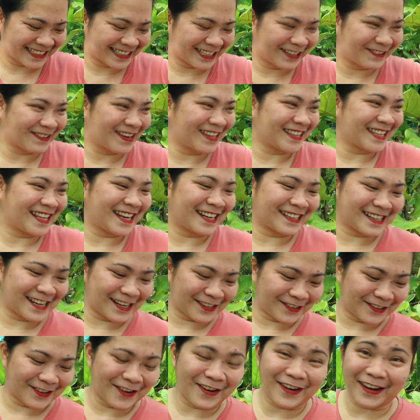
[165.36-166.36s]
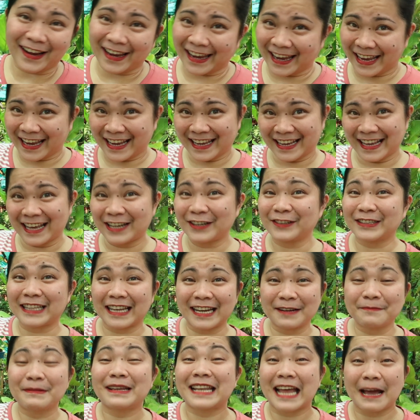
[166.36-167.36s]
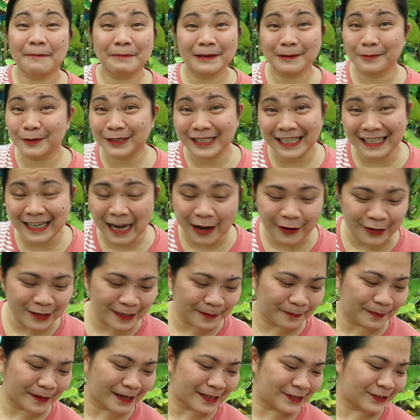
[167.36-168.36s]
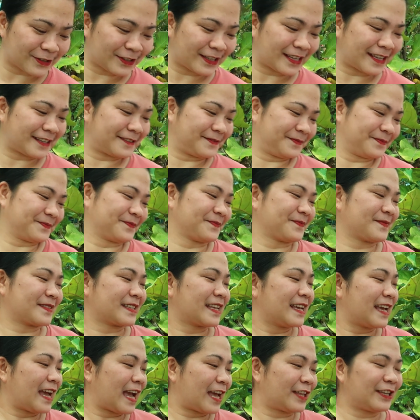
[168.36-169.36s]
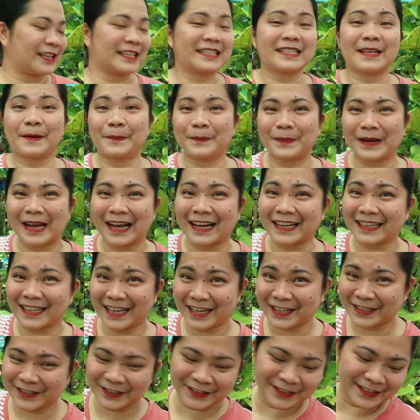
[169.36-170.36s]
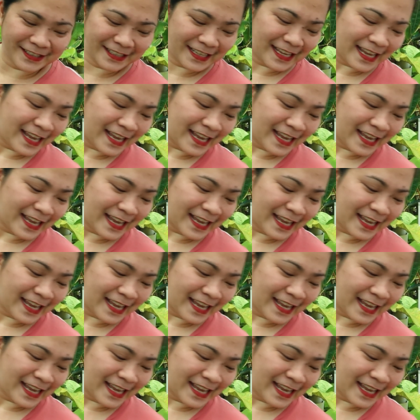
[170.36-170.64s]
Natawa na lang ako. Okay, ganun talaga, malapad mo talaga ako sa personal. And ah, it's a prank lang yun.